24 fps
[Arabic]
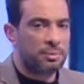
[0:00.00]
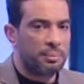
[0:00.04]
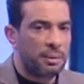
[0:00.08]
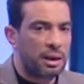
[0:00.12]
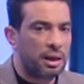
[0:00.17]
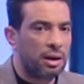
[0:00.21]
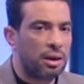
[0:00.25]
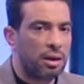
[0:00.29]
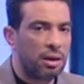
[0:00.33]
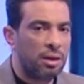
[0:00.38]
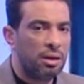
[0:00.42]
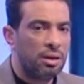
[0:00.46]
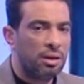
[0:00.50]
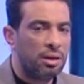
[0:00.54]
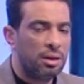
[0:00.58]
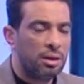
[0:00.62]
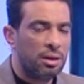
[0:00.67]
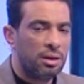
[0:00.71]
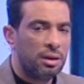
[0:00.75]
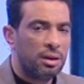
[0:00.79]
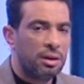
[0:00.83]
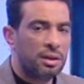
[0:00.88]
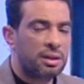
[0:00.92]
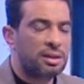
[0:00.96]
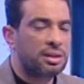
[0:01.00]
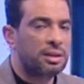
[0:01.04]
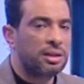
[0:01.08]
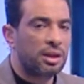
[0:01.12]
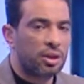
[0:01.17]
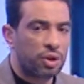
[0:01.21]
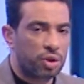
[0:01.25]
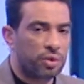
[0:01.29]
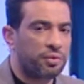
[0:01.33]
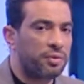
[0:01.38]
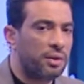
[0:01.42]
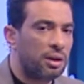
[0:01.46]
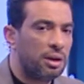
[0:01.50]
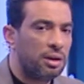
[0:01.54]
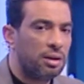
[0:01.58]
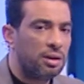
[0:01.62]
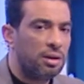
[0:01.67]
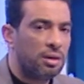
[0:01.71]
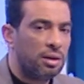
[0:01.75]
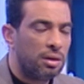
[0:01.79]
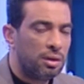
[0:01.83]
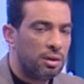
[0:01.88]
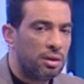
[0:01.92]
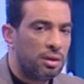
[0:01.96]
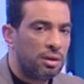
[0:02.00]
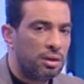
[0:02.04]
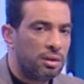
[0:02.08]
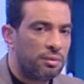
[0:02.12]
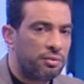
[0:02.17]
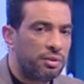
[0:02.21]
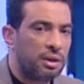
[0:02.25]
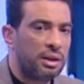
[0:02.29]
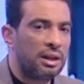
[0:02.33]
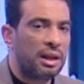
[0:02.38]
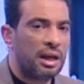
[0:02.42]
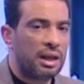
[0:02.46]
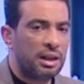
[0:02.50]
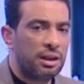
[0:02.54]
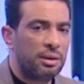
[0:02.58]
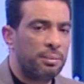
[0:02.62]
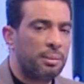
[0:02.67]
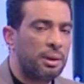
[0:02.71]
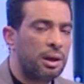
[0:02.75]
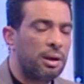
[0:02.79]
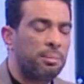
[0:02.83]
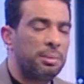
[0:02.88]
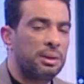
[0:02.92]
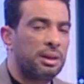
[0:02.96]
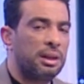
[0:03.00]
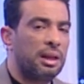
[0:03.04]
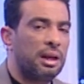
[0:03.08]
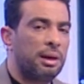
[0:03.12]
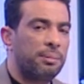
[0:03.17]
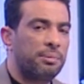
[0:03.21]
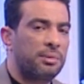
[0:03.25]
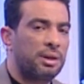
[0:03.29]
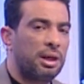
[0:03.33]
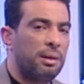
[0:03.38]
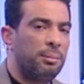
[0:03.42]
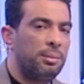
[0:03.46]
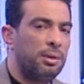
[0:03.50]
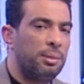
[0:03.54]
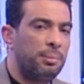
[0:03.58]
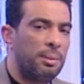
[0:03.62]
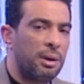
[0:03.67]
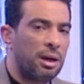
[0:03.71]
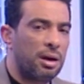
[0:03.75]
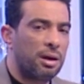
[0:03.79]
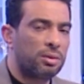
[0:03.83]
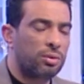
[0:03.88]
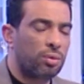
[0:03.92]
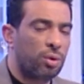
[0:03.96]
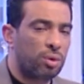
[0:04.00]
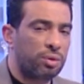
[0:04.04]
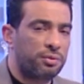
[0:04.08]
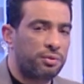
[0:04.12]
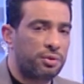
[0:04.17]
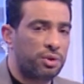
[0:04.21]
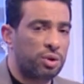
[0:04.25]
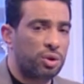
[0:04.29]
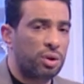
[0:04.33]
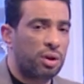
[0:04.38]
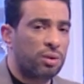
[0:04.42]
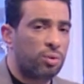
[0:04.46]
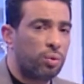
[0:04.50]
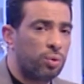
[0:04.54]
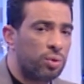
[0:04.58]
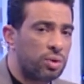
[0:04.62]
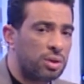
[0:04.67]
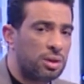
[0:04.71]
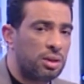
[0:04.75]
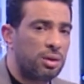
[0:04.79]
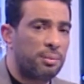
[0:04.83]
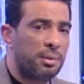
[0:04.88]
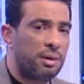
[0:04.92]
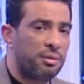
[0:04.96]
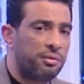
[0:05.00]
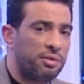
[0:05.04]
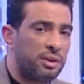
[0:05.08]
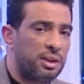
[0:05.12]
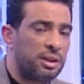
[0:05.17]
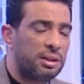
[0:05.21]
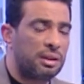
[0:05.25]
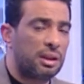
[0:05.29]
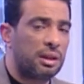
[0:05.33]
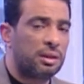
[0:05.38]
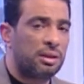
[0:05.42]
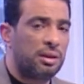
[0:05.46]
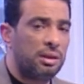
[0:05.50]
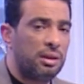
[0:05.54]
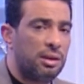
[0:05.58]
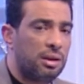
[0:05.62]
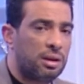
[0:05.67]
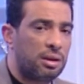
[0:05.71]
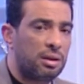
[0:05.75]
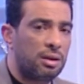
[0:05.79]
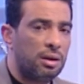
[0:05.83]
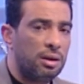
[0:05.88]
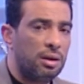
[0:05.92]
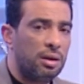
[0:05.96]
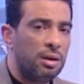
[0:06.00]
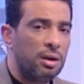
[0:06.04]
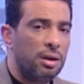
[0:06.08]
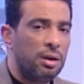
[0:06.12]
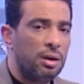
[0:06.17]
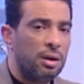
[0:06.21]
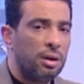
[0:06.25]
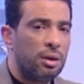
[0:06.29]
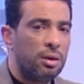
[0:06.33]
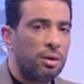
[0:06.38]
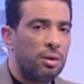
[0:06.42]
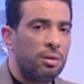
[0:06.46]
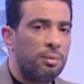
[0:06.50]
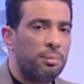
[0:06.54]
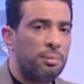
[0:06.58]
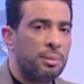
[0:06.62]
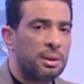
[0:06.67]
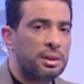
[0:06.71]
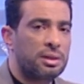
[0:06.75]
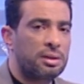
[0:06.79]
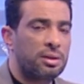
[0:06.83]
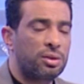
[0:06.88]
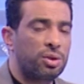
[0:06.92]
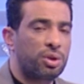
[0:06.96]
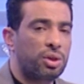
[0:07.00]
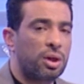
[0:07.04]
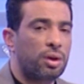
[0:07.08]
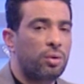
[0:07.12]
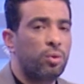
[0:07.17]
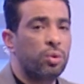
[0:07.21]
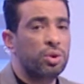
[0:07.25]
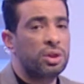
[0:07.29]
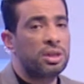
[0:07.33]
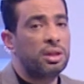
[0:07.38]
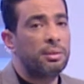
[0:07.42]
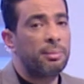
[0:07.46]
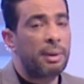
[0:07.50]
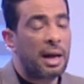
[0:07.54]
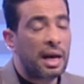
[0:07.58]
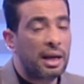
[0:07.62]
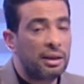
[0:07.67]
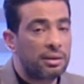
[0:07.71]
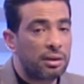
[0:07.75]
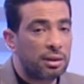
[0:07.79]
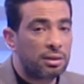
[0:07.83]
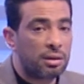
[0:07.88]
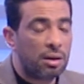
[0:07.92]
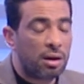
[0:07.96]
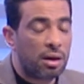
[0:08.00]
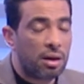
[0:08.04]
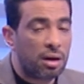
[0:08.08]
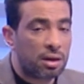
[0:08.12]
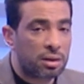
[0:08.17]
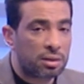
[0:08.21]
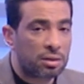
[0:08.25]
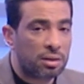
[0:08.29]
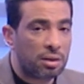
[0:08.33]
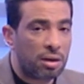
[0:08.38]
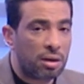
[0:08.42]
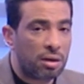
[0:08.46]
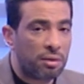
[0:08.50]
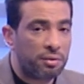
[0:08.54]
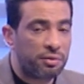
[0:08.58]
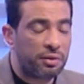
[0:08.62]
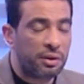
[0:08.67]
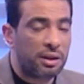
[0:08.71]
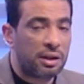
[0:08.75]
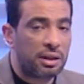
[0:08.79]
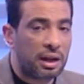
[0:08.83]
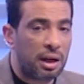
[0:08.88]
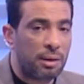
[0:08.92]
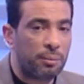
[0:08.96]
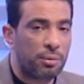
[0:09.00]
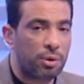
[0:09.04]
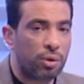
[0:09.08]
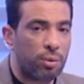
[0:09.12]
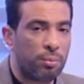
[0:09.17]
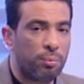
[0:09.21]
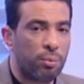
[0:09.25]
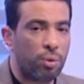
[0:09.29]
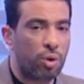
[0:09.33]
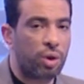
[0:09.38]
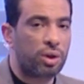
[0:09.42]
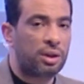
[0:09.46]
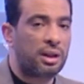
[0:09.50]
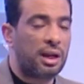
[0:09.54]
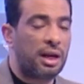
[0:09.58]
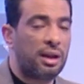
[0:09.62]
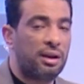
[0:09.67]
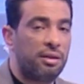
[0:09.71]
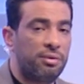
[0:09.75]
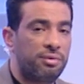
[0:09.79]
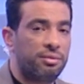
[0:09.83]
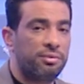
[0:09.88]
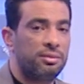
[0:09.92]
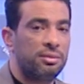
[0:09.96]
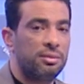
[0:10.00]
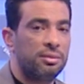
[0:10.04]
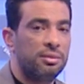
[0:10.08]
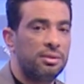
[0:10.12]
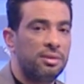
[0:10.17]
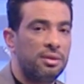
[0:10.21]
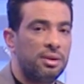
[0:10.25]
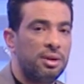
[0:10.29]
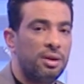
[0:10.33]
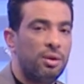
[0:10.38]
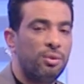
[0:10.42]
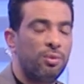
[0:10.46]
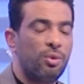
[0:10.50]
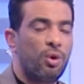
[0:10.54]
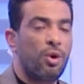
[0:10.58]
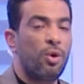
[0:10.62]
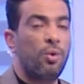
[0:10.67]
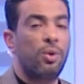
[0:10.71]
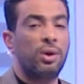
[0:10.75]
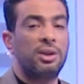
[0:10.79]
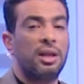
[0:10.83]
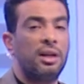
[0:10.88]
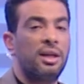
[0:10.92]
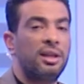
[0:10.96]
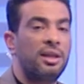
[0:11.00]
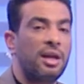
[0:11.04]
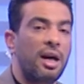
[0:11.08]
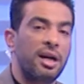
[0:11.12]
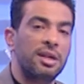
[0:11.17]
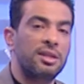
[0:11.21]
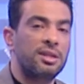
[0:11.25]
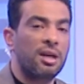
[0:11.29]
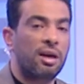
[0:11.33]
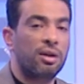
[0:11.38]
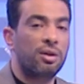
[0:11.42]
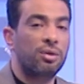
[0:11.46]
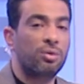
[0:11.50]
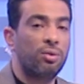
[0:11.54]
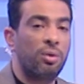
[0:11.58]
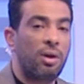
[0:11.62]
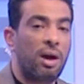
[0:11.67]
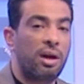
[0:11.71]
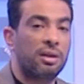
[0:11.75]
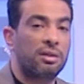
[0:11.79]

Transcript: حاجه اسمها استشفاء فاللعيبه بتلاقيها بتعمل بقى تقعد في الجاكوزي يبقى فيه تدليك بس الجاكوزي معانا النهارده في الكاميرون مختلف وهو ده اللي انا عايز